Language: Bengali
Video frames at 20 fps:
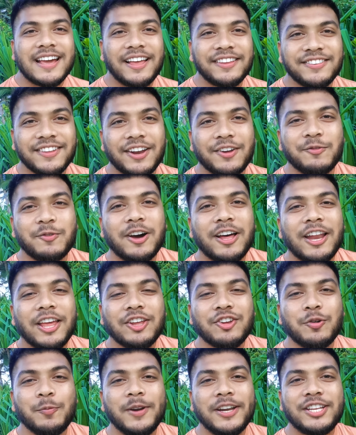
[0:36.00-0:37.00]
আসসালামু
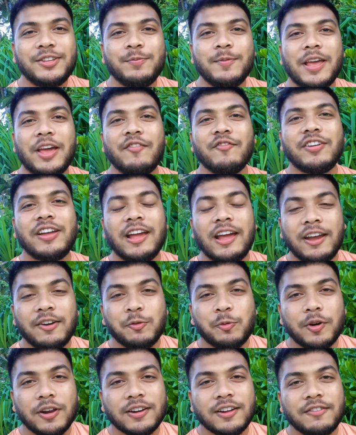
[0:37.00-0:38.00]
আলাইকুম ইটস মি এম কে অ্যান্ড
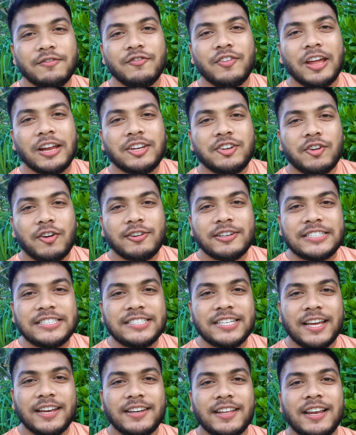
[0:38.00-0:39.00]
ওয়েলকাম ব্যাক টু আওয়ার
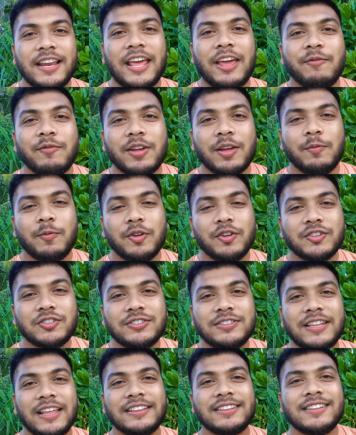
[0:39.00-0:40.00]
চ্যানেল এম কে ব্লগস
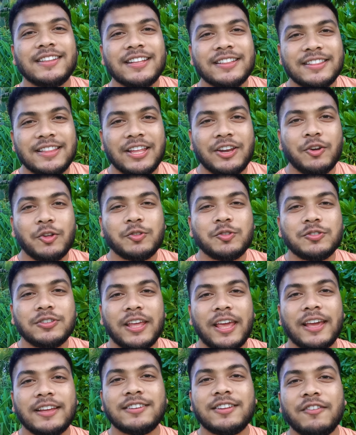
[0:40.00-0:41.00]
দেখতে দেখতে নতুন
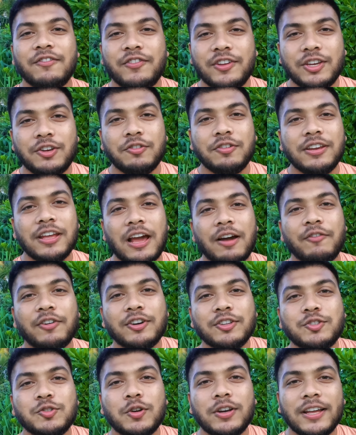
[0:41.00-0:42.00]
একটা ভিডিও নিয়ে
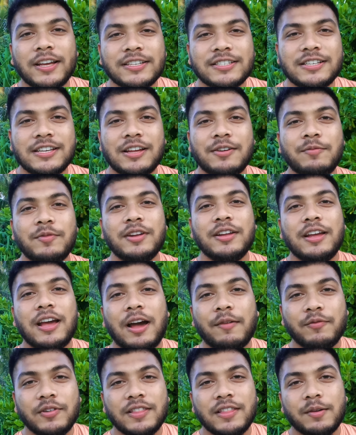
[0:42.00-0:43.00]
আবারও চলে আসলাম
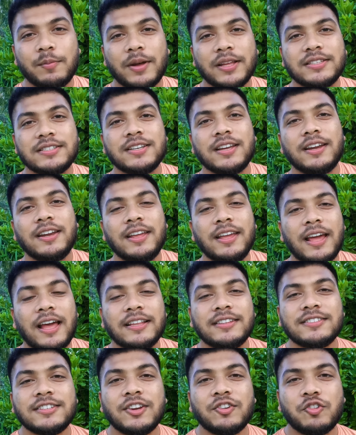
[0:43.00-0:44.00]
আপনাদের মাঝখানে
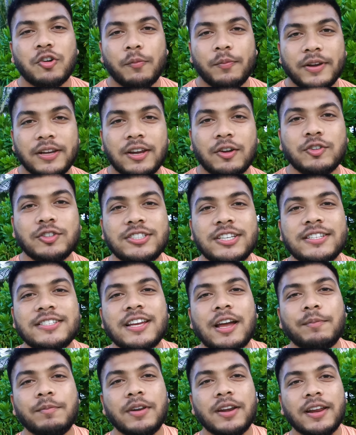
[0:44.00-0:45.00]
আজকের টপিকটা হচ্ছে যে
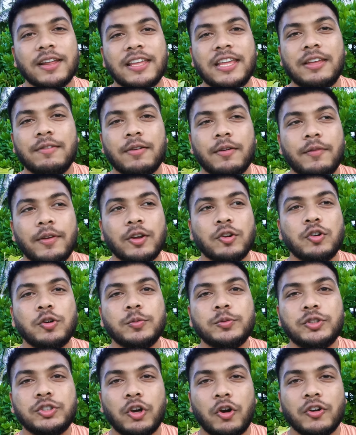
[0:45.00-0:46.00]
আপনারা কিভাবে খুব
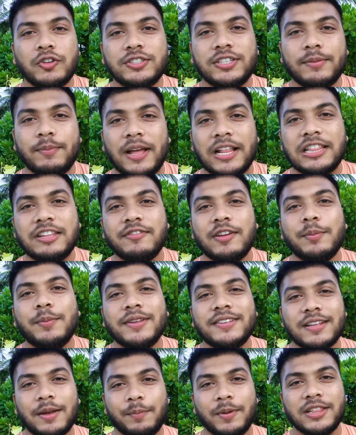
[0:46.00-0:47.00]
সহজে মালদ্বীপের
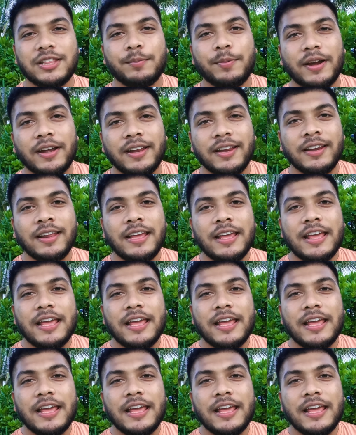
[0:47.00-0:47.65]
ভিসা পেতে পারেন